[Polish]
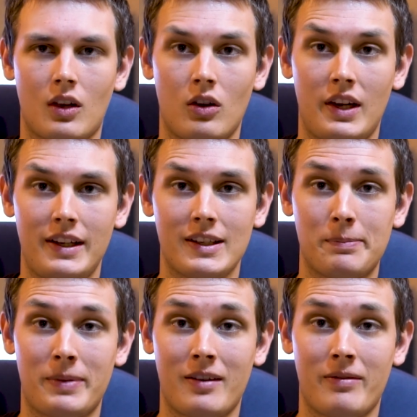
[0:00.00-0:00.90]
Kolejna
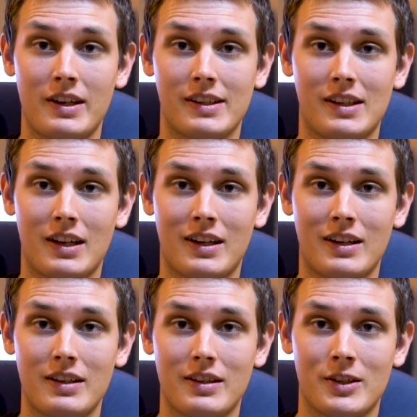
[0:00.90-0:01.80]
sprawa jest
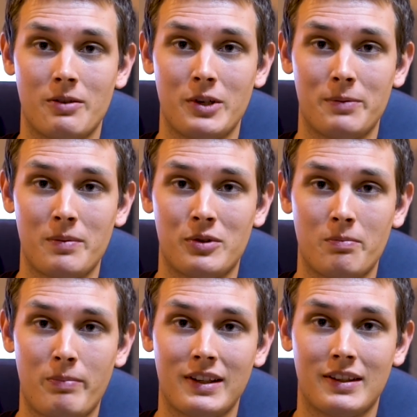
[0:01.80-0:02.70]
taka, żebyśmy
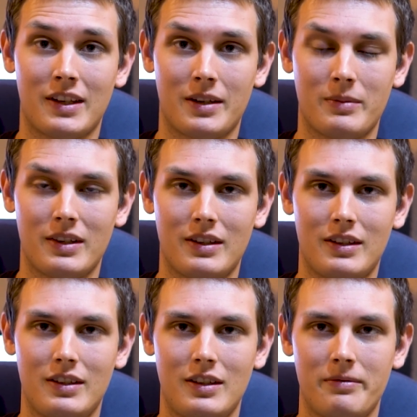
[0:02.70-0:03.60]
przypadkiem
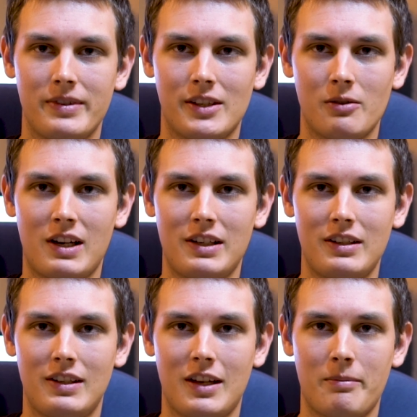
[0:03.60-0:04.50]
e, nie
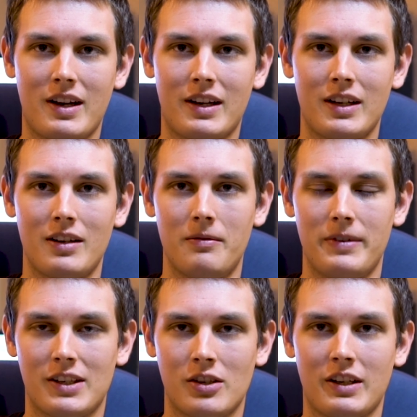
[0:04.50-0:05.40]
wysyłali dema
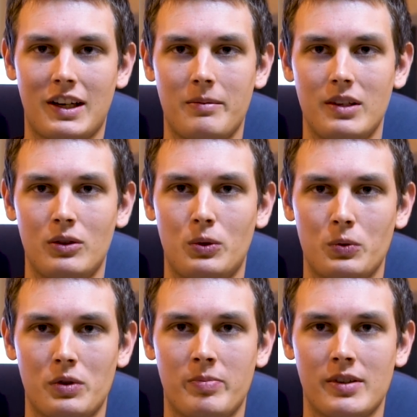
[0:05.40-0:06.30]
wieczorem
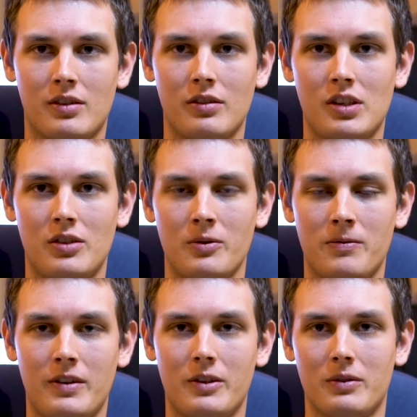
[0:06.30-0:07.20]
tuż po skończeniu
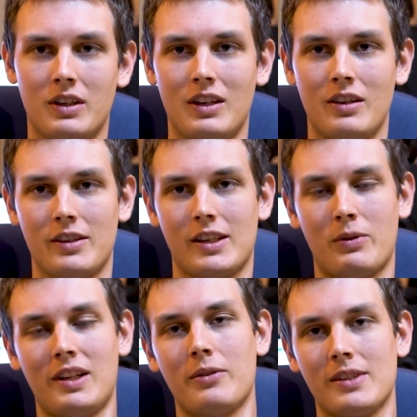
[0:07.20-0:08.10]
utworu. Czy
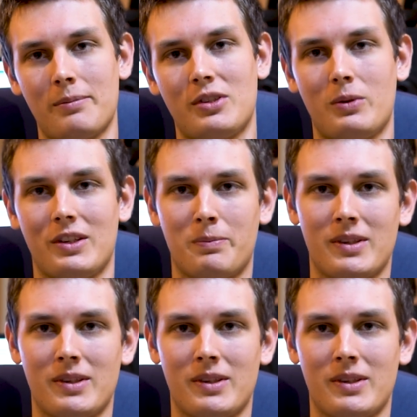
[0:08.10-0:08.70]
zakładając na przykład, że